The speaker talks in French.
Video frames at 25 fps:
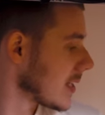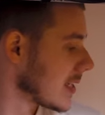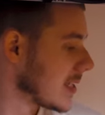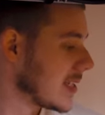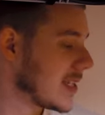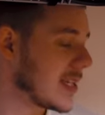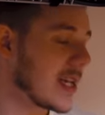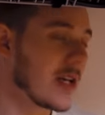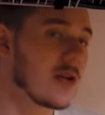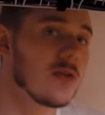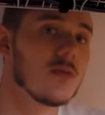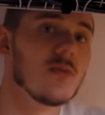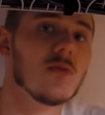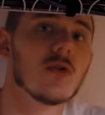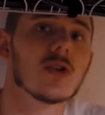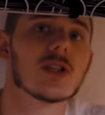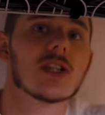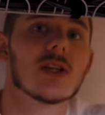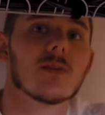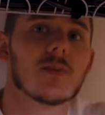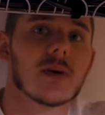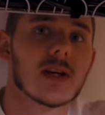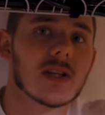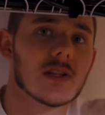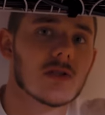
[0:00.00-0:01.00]
qui est une
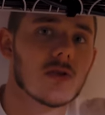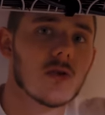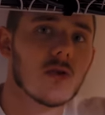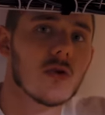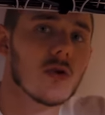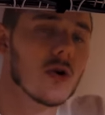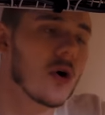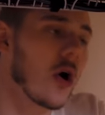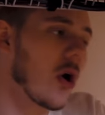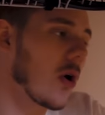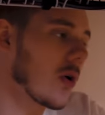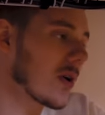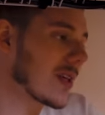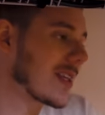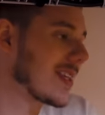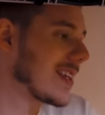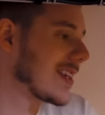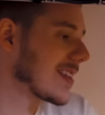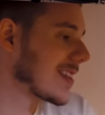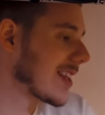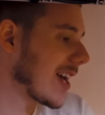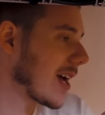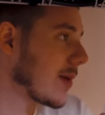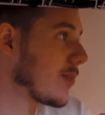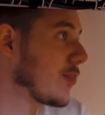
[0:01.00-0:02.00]
multiprise Legrand qui
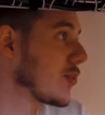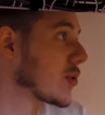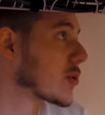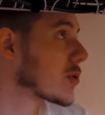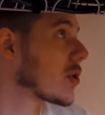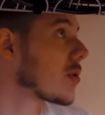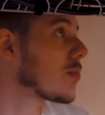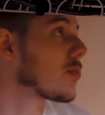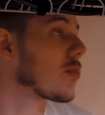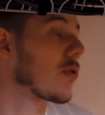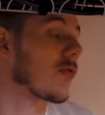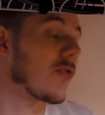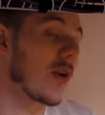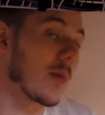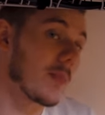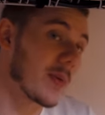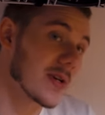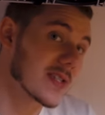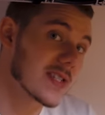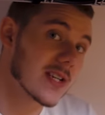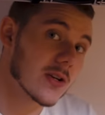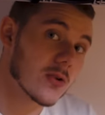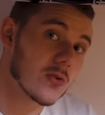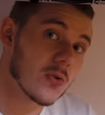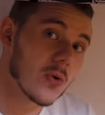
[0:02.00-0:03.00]
est très puissante pour faire
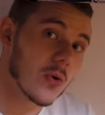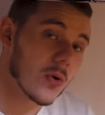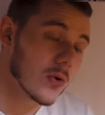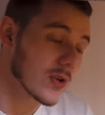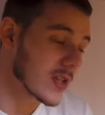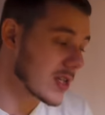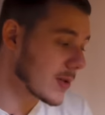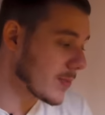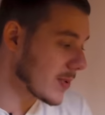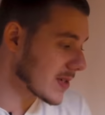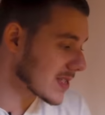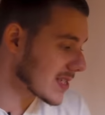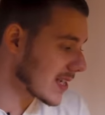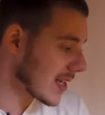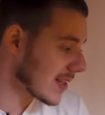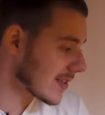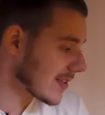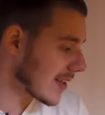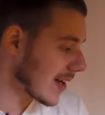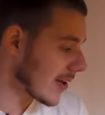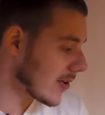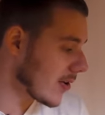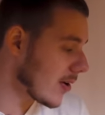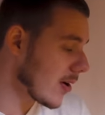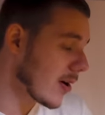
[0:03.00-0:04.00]
passer le courant qui passe à
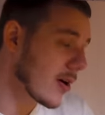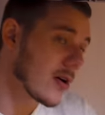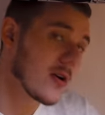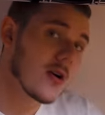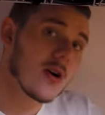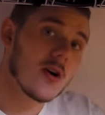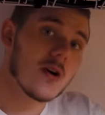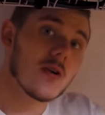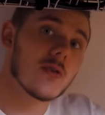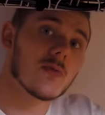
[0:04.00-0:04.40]
l'intérieur. Vous